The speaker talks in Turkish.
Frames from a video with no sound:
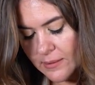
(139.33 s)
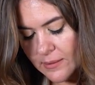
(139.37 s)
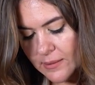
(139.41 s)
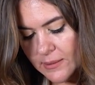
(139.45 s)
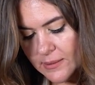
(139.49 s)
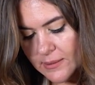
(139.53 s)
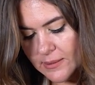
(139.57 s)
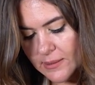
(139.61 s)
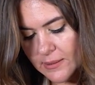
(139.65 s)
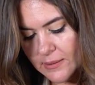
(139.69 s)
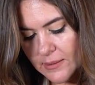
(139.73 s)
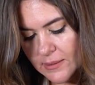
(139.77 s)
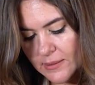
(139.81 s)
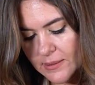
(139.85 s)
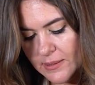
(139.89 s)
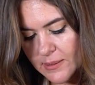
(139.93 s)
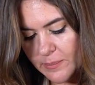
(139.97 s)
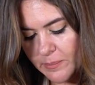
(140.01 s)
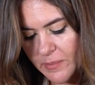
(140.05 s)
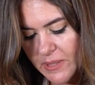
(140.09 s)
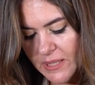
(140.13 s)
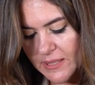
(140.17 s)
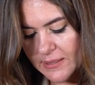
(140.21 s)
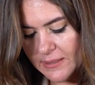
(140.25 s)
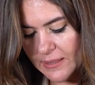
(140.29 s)
istediğiniz
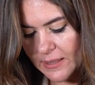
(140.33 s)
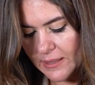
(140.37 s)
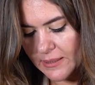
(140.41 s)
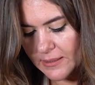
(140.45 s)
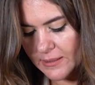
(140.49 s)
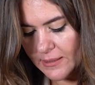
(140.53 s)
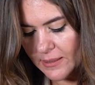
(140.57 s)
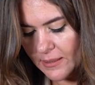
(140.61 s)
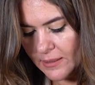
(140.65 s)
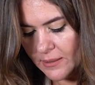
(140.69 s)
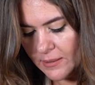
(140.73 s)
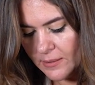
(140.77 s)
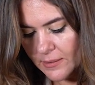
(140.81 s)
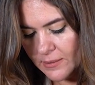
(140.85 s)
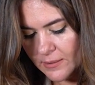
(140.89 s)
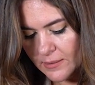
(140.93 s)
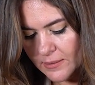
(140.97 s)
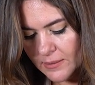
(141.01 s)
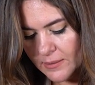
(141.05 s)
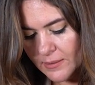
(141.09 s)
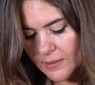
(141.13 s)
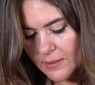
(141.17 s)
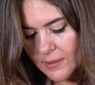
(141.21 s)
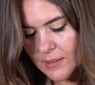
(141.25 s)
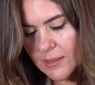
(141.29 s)
miktarda
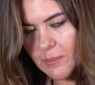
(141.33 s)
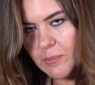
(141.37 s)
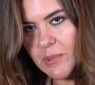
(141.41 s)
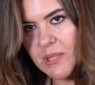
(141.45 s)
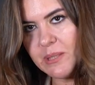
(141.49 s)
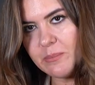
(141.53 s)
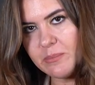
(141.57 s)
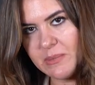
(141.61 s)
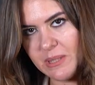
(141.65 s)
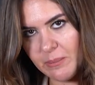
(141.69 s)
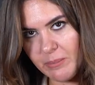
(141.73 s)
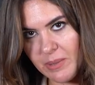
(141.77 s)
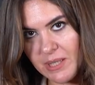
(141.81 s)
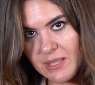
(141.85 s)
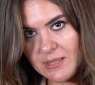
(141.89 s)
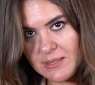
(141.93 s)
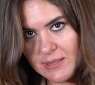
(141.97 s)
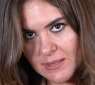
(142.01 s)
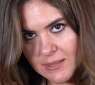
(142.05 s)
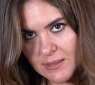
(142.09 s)
yine benim damak